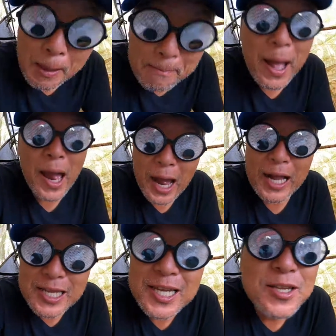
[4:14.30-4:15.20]
まあ、
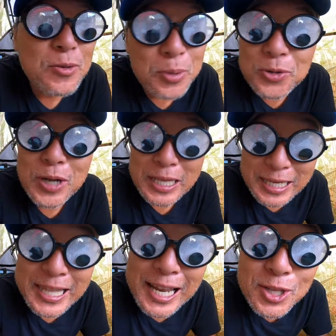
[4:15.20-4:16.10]
兄貴と僕は
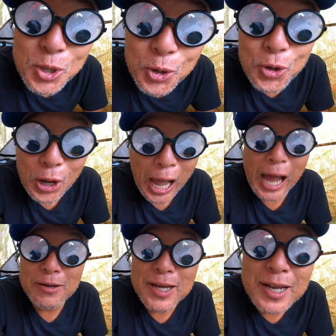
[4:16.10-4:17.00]
似てるところ
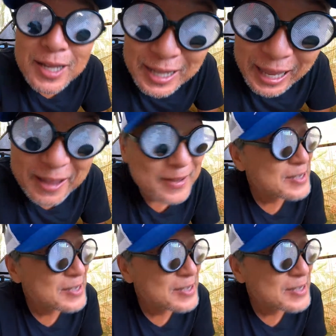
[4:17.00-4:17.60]
あるからね。